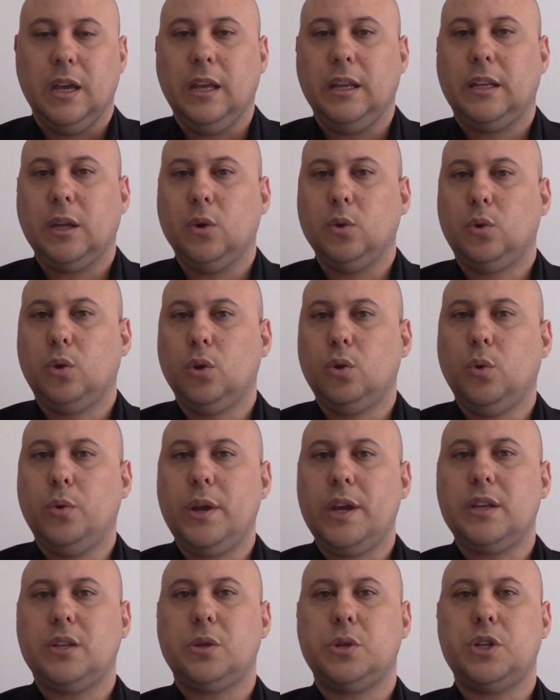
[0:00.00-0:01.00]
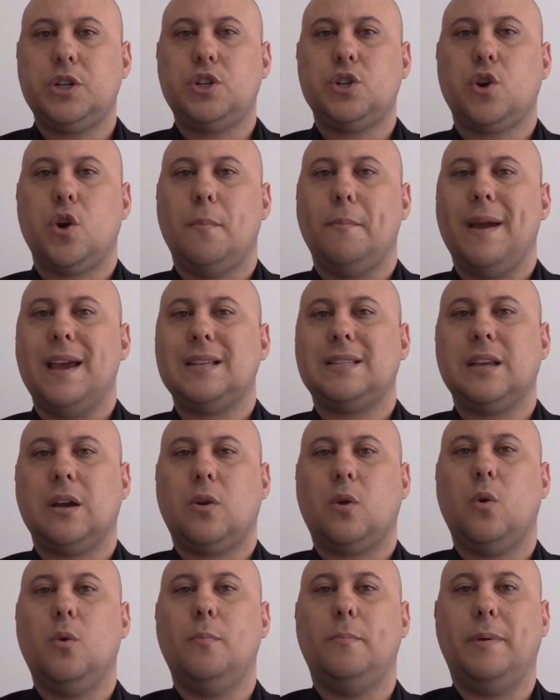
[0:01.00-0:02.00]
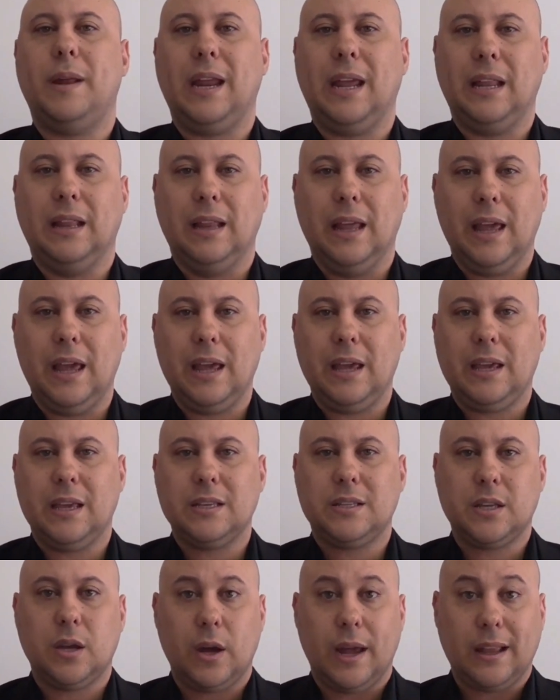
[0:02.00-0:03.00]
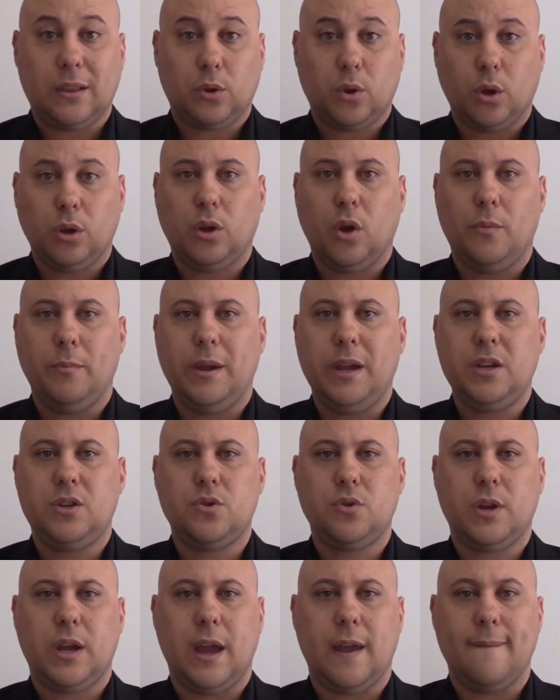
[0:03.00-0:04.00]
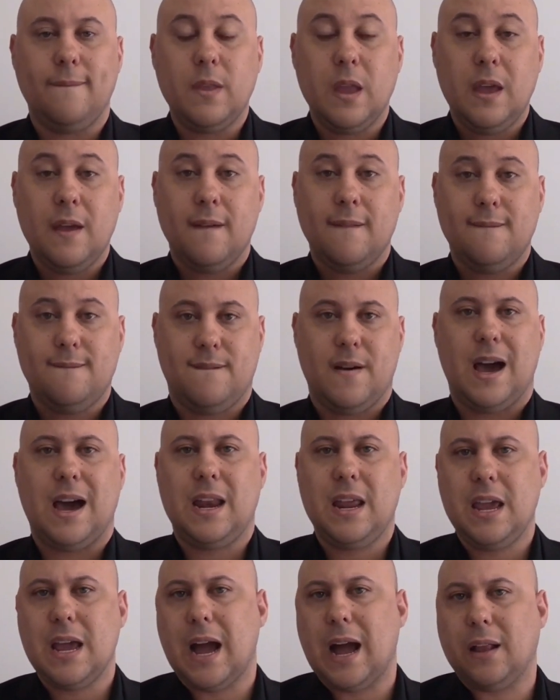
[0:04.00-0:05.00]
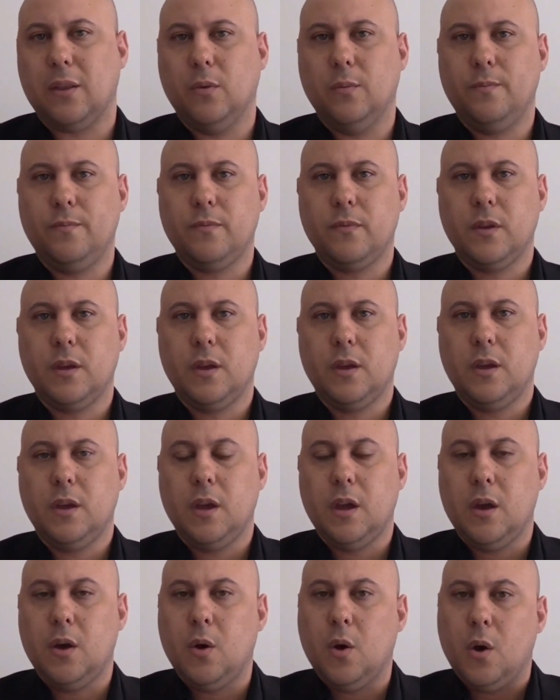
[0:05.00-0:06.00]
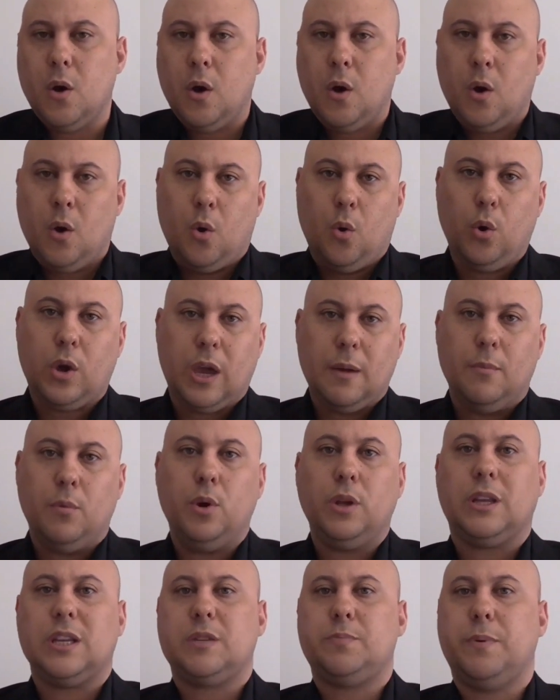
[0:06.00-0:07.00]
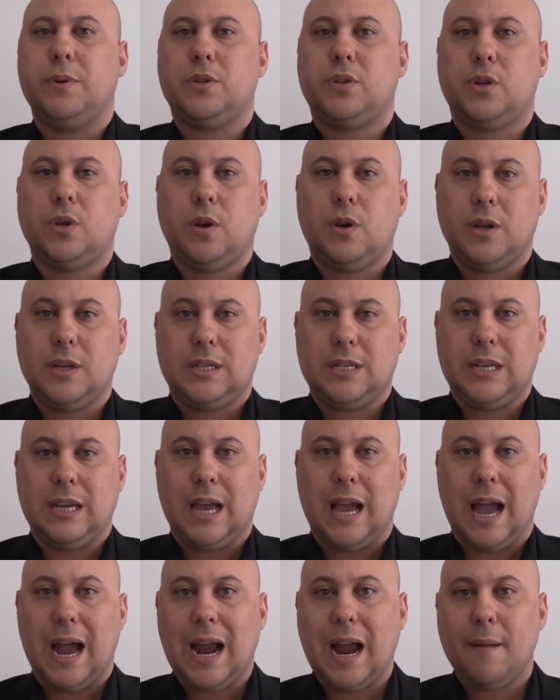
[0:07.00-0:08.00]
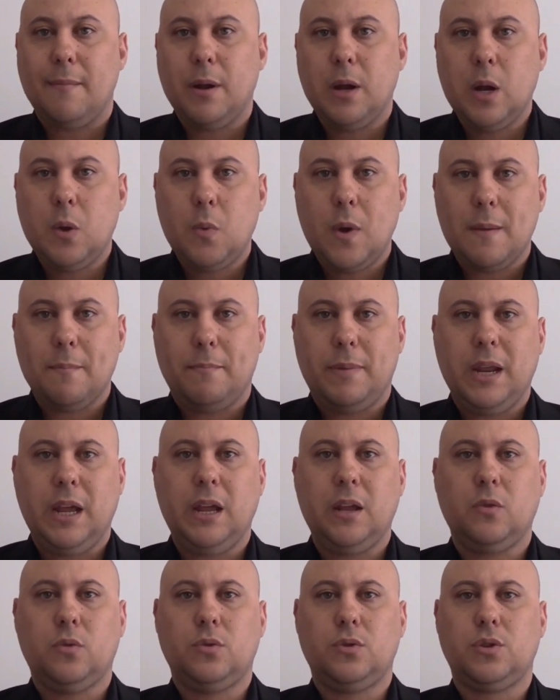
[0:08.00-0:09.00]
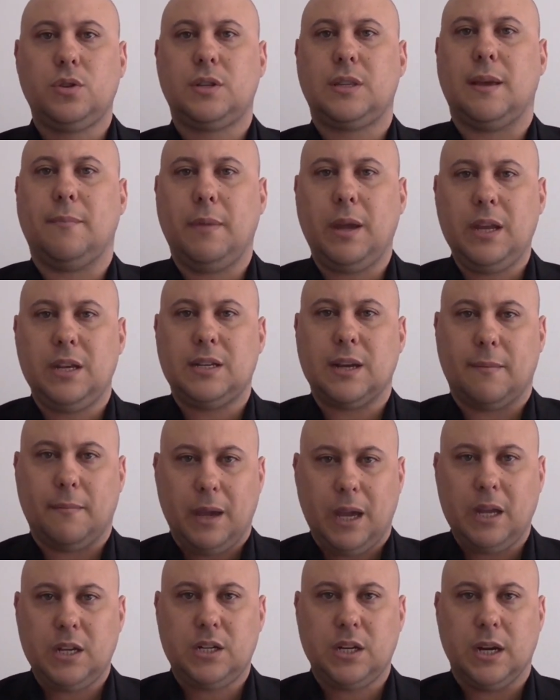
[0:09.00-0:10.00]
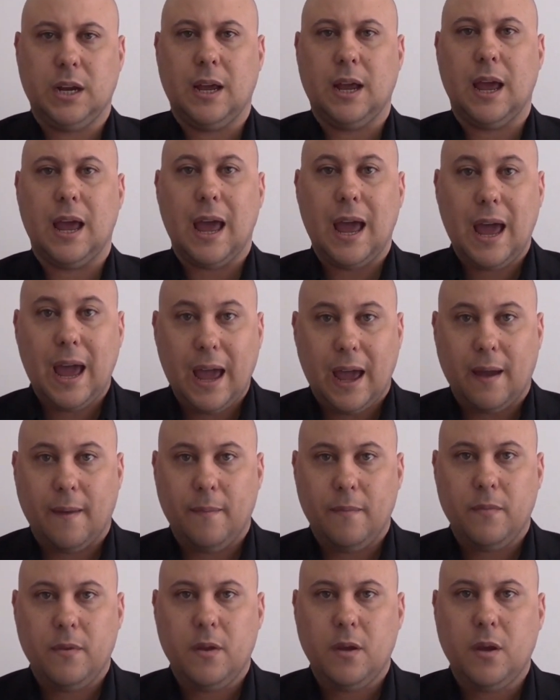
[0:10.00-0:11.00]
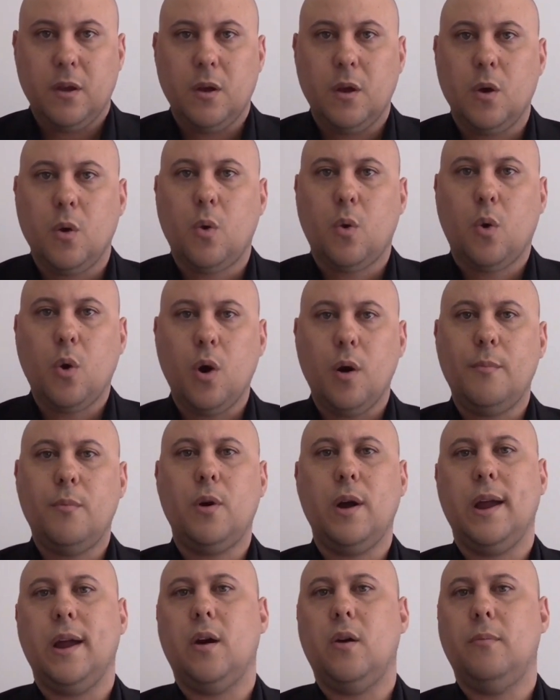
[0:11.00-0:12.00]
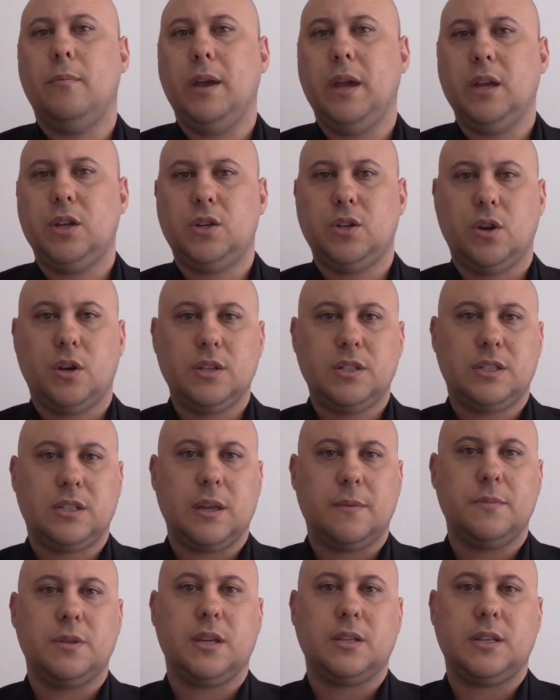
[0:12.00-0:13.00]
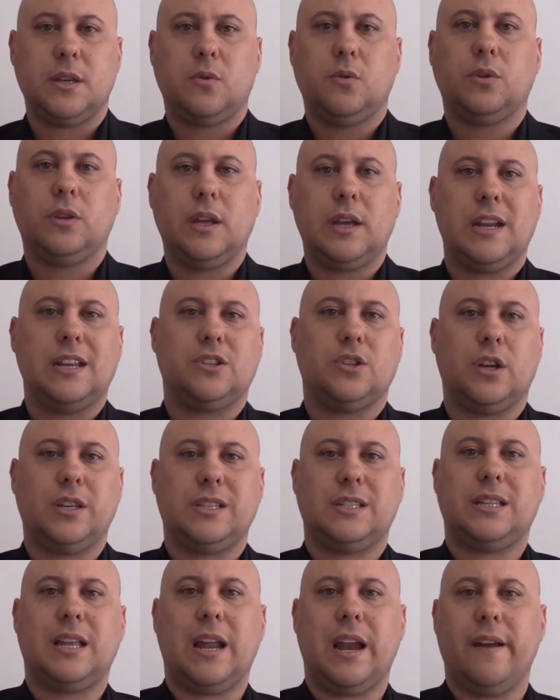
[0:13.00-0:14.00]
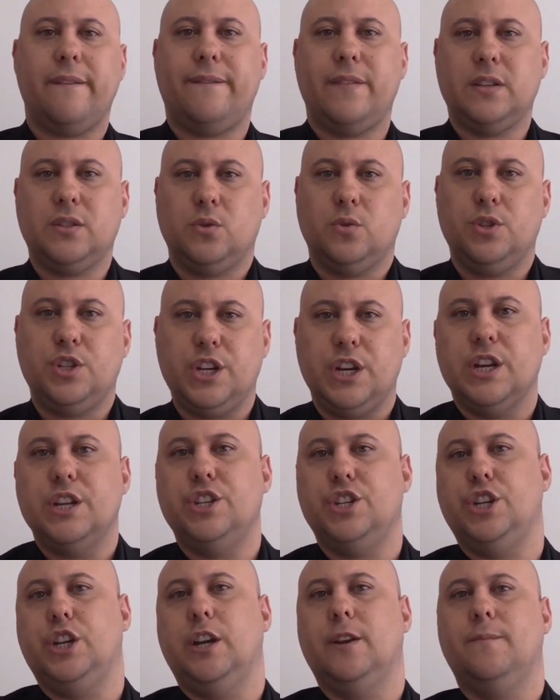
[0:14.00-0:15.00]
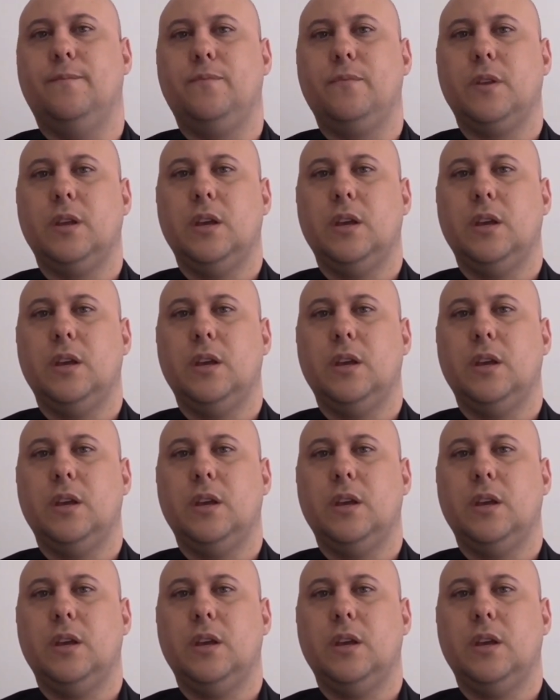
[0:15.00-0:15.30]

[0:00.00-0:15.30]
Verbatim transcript: Então tudo isso a gente começa a compreender que isso é totalmente o que? Variado. O que muitas pessoas acabam não abrindo justamente a mente é como realmente nós estamos executando as nossas tarefas no dia a dia.